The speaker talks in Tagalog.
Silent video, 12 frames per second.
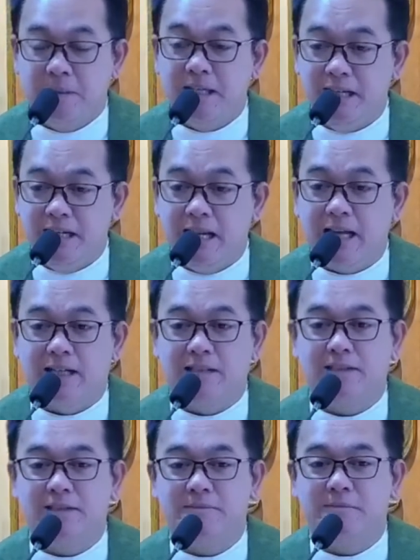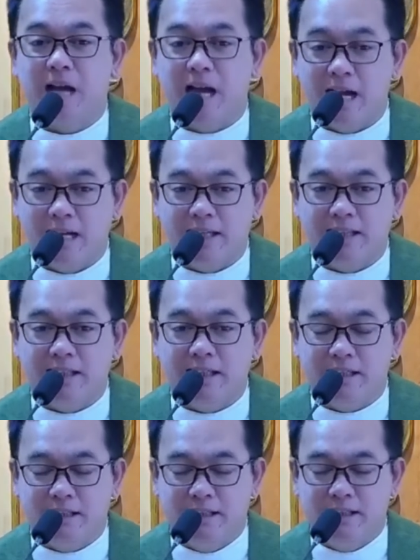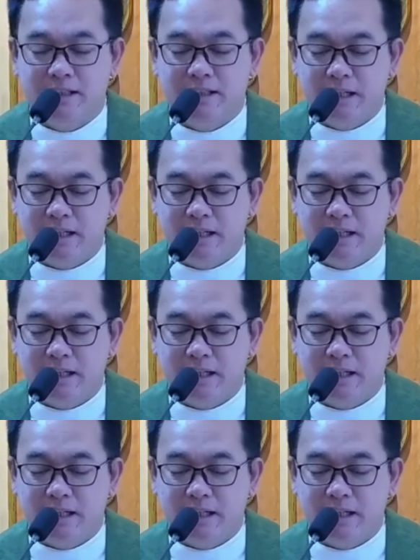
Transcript: bilang bahagi